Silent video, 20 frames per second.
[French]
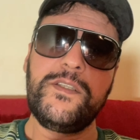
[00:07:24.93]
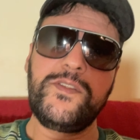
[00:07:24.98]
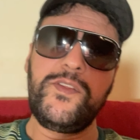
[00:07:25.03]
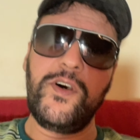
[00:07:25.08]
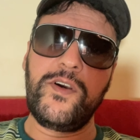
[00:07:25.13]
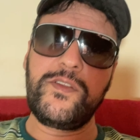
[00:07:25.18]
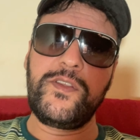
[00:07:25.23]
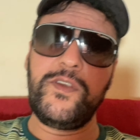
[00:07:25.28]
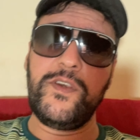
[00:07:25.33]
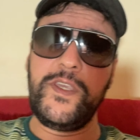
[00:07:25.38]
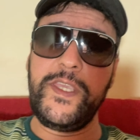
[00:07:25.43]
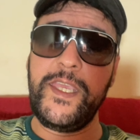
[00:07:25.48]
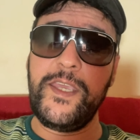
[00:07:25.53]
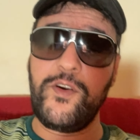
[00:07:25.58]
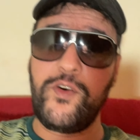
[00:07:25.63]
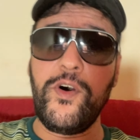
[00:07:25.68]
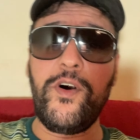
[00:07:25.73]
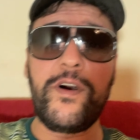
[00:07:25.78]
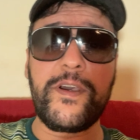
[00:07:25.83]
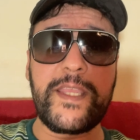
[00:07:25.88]
Donc, euh, il
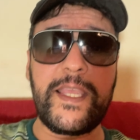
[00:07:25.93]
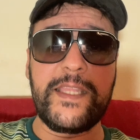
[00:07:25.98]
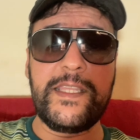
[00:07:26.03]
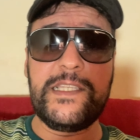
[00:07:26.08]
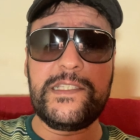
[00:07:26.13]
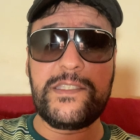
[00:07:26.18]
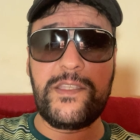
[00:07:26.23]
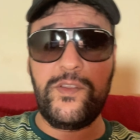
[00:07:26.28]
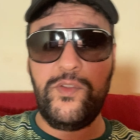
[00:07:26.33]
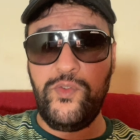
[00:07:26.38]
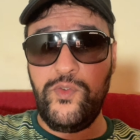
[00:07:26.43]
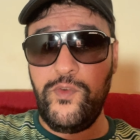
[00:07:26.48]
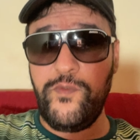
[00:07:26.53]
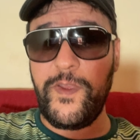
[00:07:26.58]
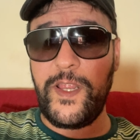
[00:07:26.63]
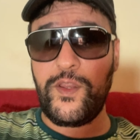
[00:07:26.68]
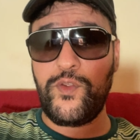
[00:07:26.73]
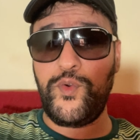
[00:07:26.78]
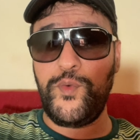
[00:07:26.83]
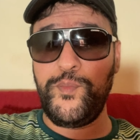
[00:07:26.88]
réorganise une
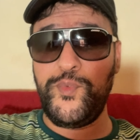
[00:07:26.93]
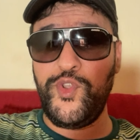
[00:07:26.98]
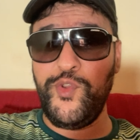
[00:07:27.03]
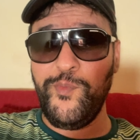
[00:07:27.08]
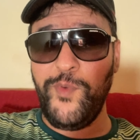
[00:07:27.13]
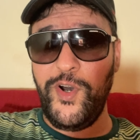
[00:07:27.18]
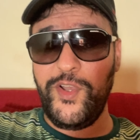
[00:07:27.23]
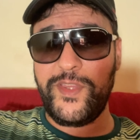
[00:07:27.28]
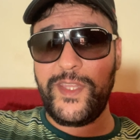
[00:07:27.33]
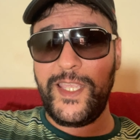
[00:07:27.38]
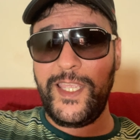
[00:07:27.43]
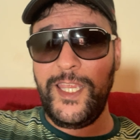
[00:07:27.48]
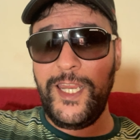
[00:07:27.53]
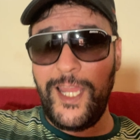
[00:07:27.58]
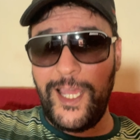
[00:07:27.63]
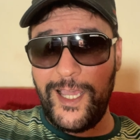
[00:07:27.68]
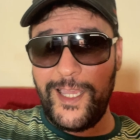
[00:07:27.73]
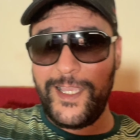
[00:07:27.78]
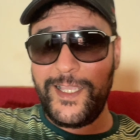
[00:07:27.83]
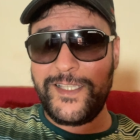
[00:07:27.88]
nouvelle Coupe du Monde. Il
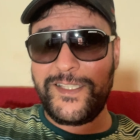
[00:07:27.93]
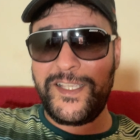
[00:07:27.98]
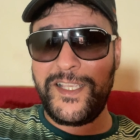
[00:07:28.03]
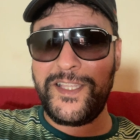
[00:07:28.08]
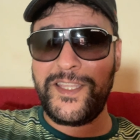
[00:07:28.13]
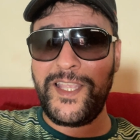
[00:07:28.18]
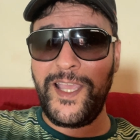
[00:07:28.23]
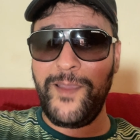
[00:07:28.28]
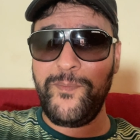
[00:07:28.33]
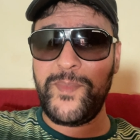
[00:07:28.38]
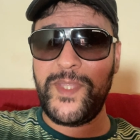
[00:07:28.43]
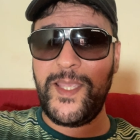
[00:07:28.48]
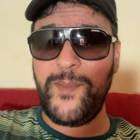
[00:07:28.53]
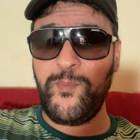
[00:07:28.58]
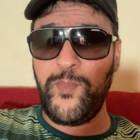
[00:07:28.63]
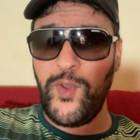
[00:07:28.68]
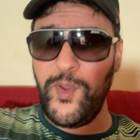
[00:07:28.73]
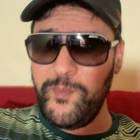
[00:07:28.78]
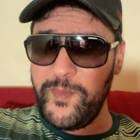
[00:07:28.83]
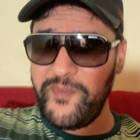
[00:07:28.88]
a hésité un petit
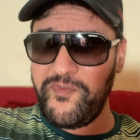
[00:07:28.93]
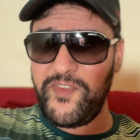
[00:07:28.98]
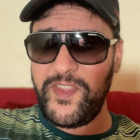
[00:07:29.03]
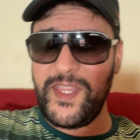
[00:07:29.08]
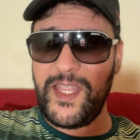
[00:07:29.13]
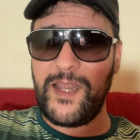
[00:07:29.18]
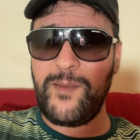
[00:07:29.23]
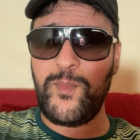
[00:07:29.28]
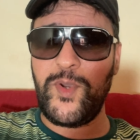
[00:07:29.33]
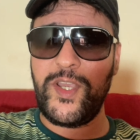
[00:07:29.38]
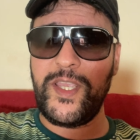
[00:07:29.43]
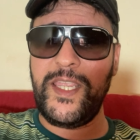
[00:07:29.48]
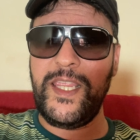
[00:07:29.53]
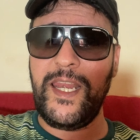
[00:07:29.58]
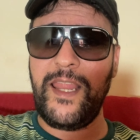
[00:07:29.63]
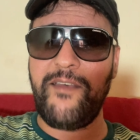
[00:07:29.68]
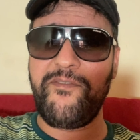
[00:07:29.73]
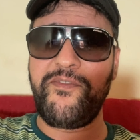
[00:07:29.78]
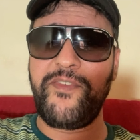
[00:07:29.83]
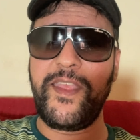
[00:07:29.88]
peu, mais finalement, il
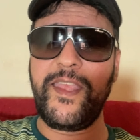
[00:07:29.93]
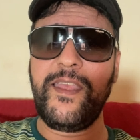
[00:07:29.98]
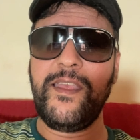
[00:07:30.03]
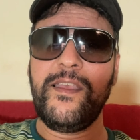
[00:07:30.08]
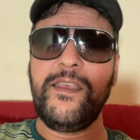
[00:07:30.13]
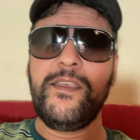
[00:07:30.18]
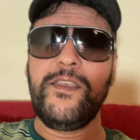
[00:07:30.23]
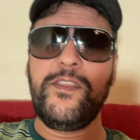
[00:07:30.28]
l'a fait.